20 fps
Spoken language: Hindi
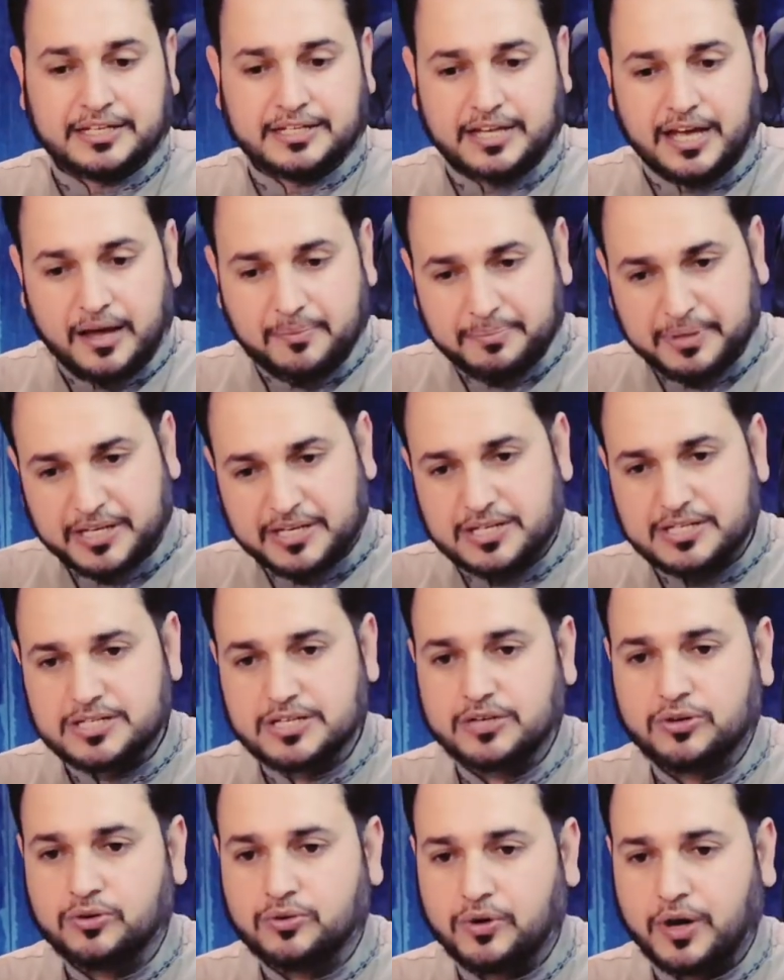या फिर
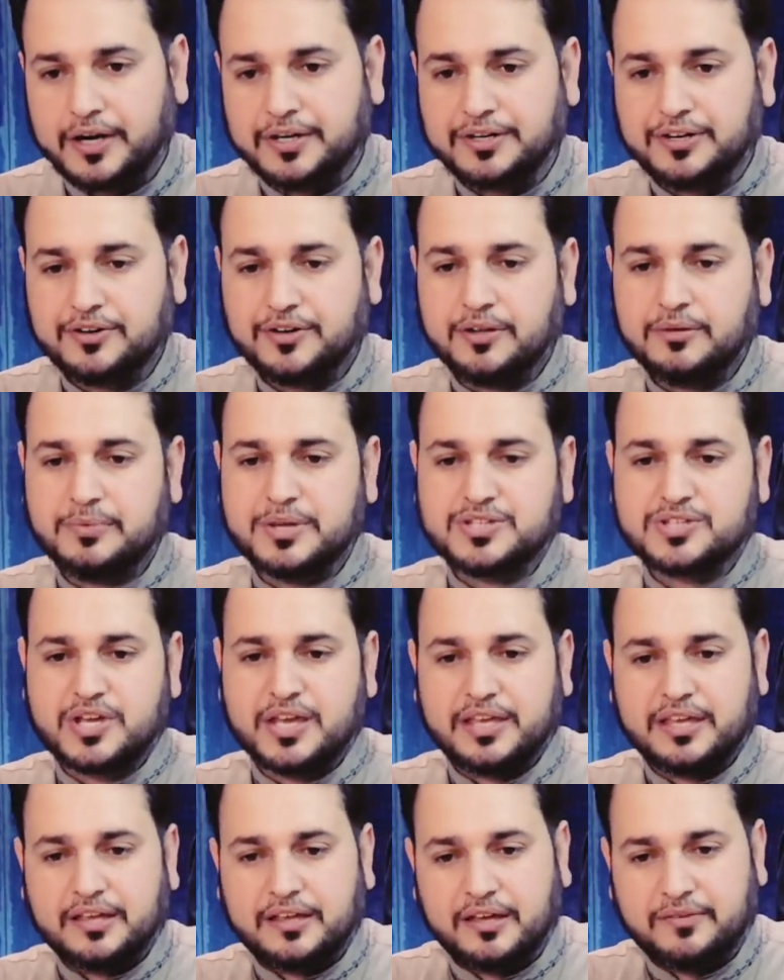किसी को क्वांटिटी में
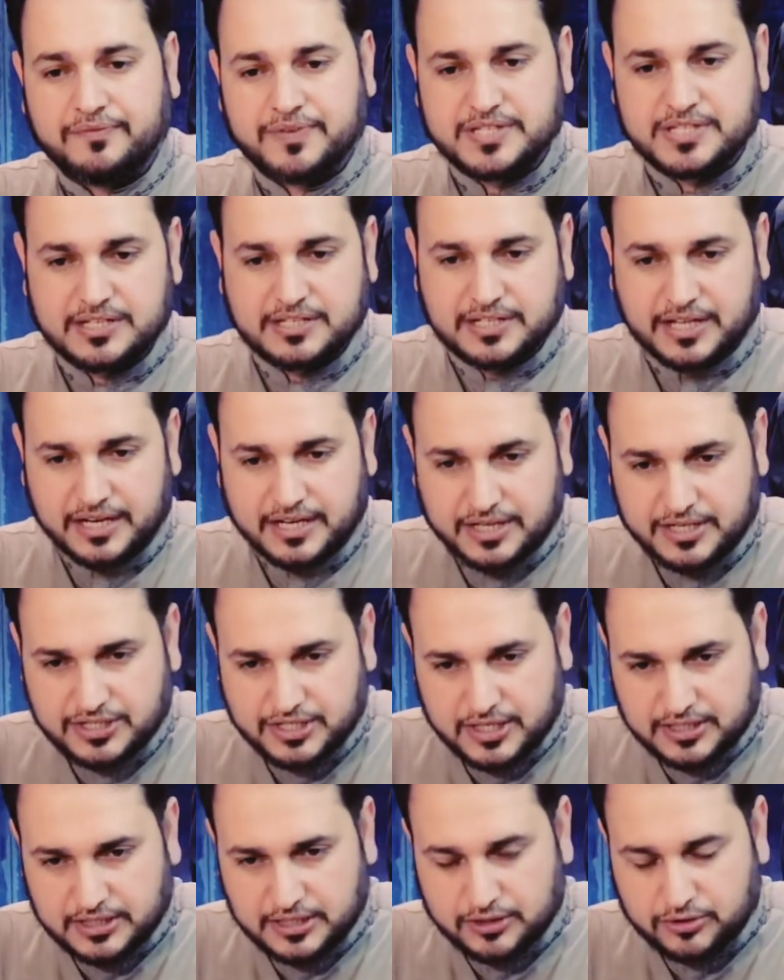चाहिए या विज़िट करना
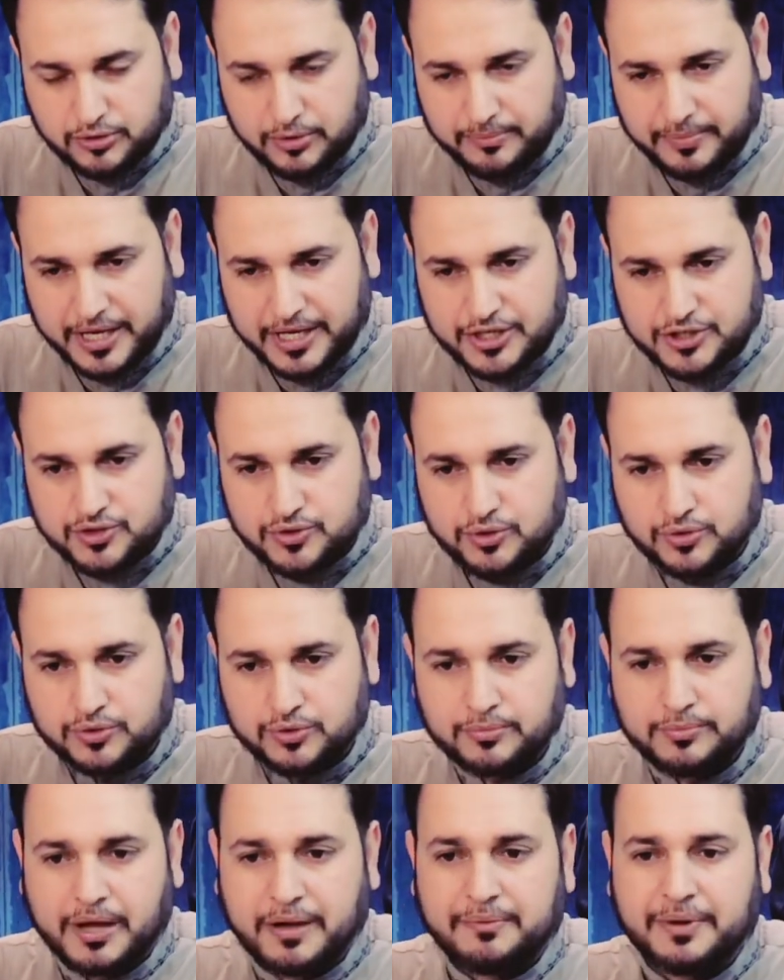चाहते हैं तो हमारे
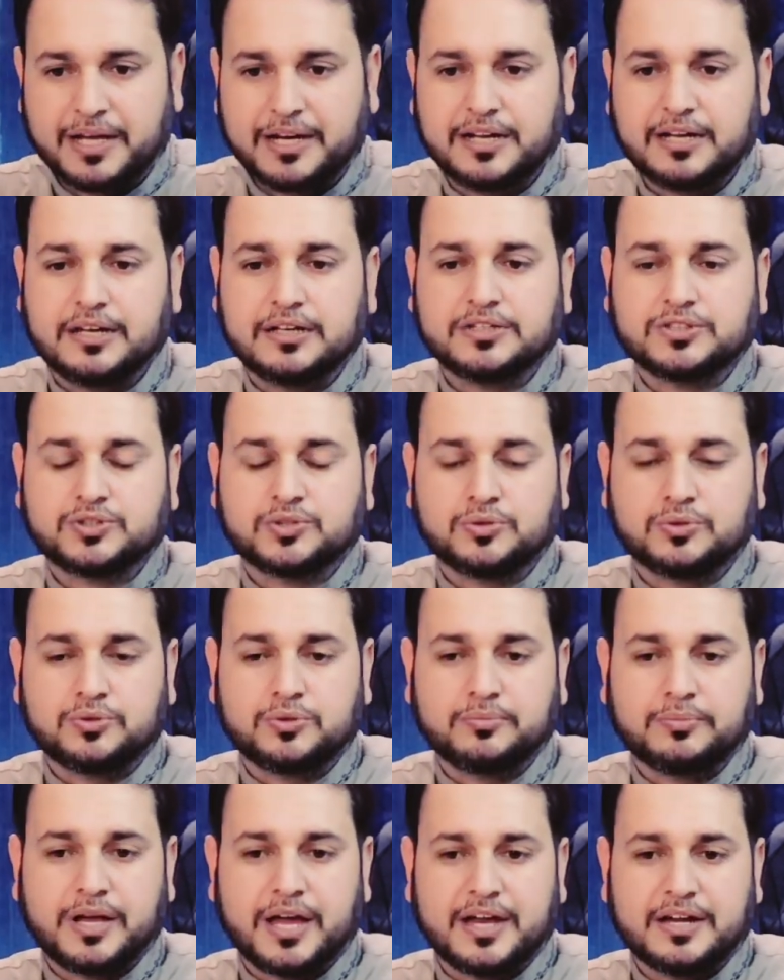शोरूम हमारा
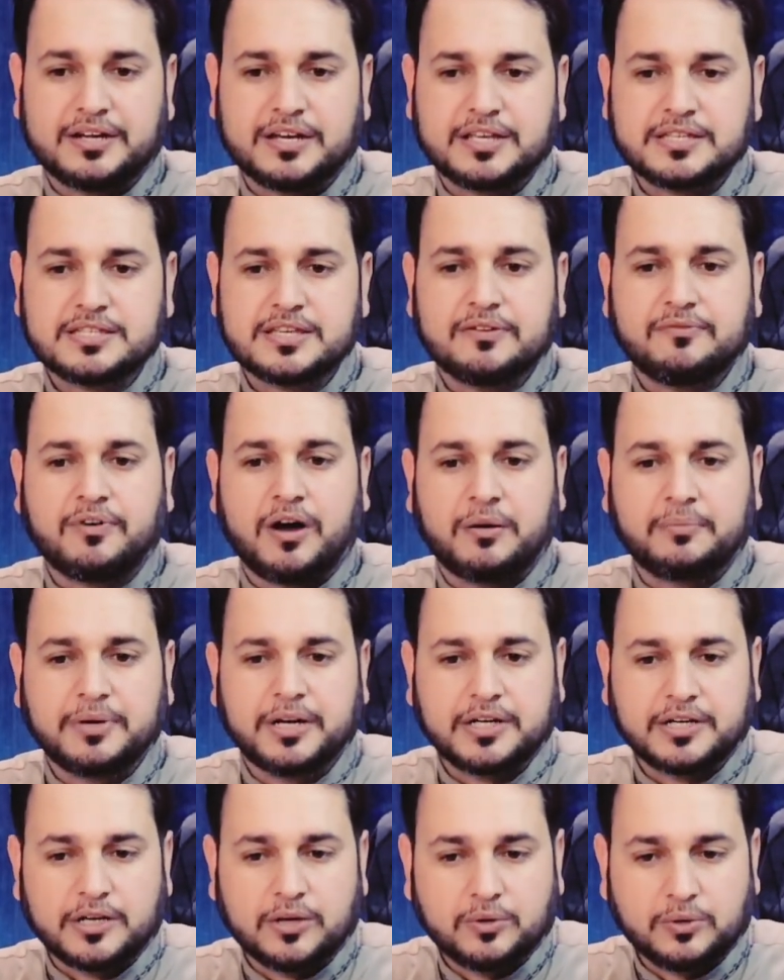शोरूम का एड्रेस है
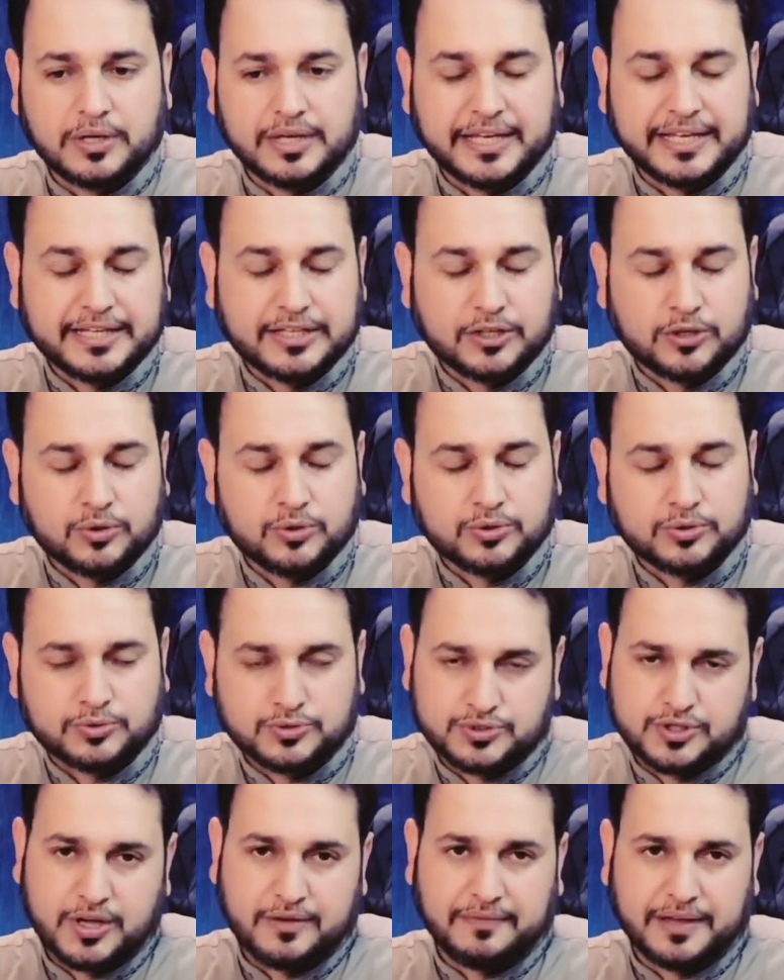वापडा टाउन लिंक रोड
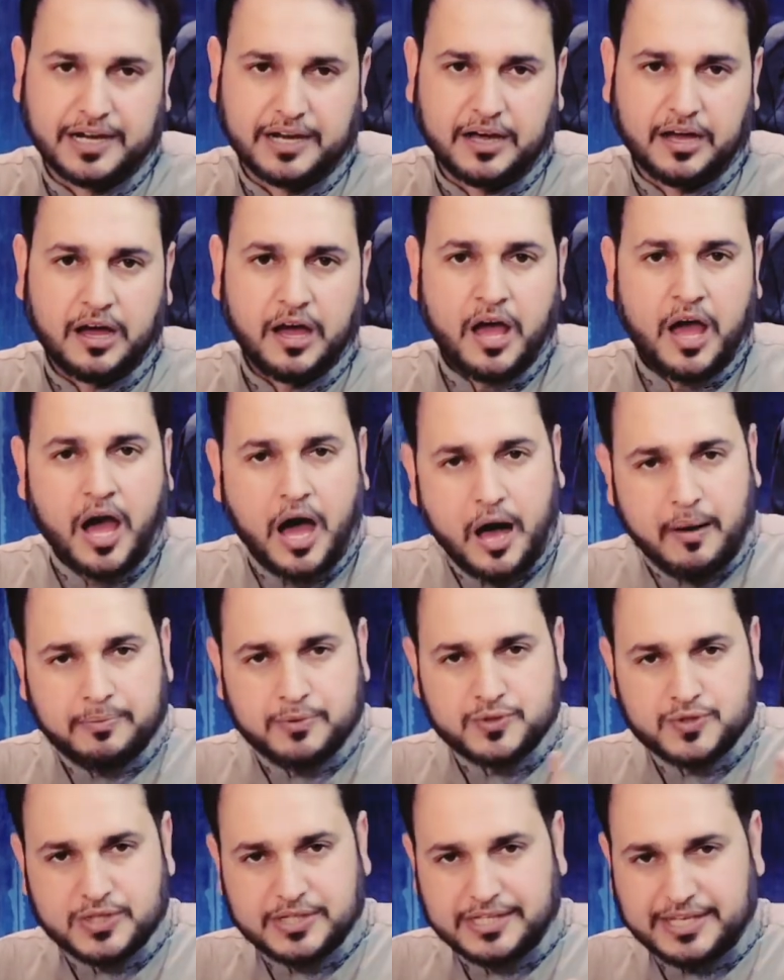गुजावाला
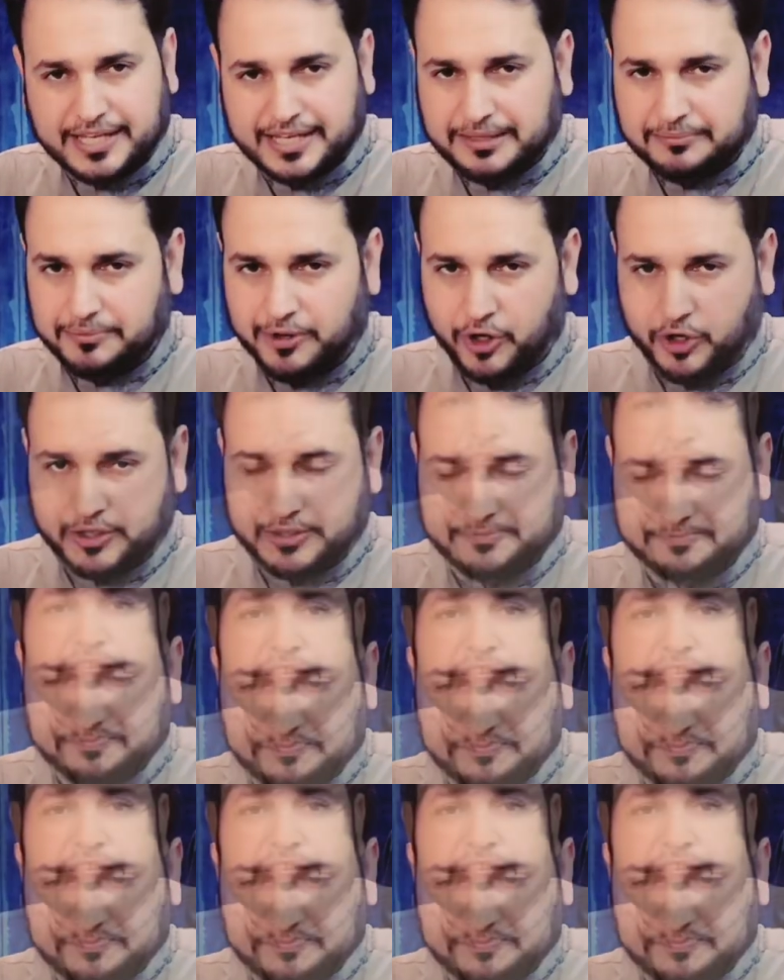अपोजिट किंग मॉल